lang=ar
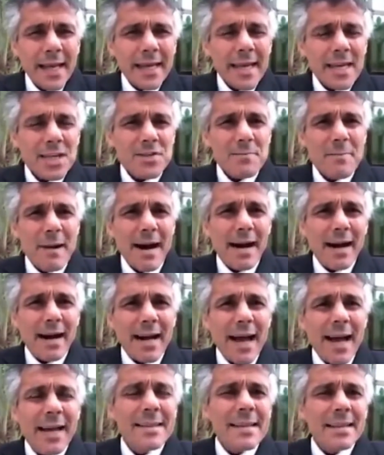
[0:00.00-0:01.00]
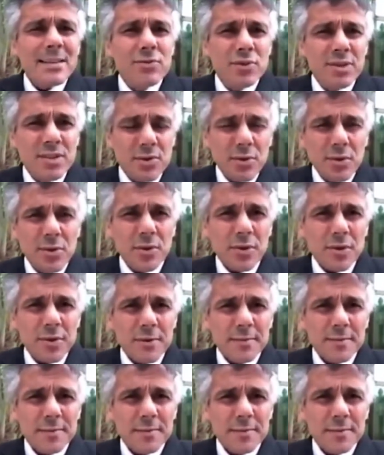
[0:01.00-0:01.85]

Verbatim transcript: كتبع عندنا دستور